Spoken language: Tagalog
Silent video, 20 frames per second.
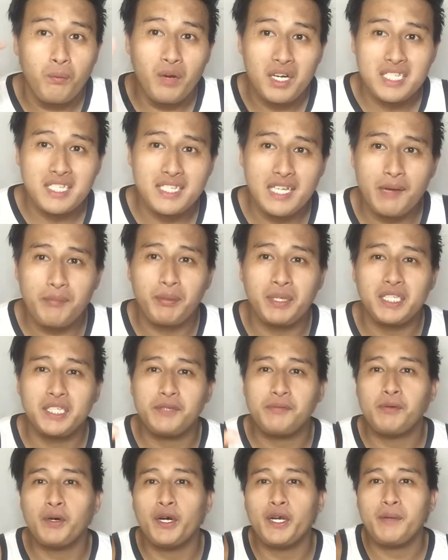What's up, it's
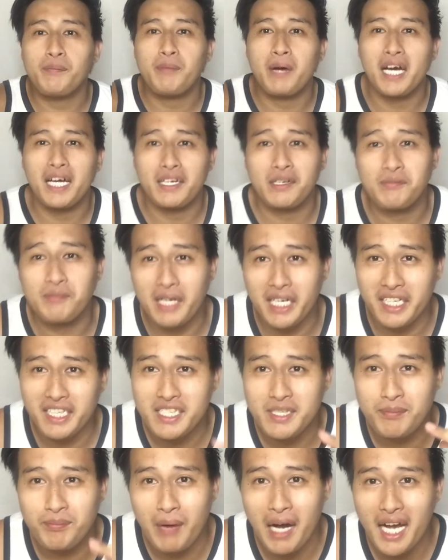boy? Paring Mark
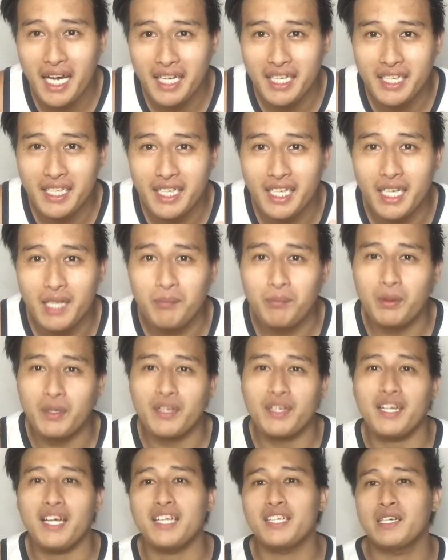is back in again for
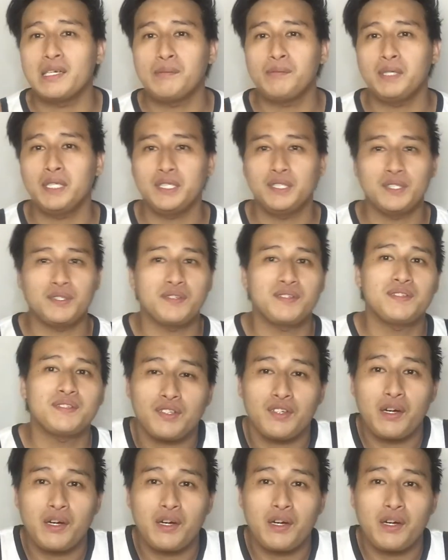another video.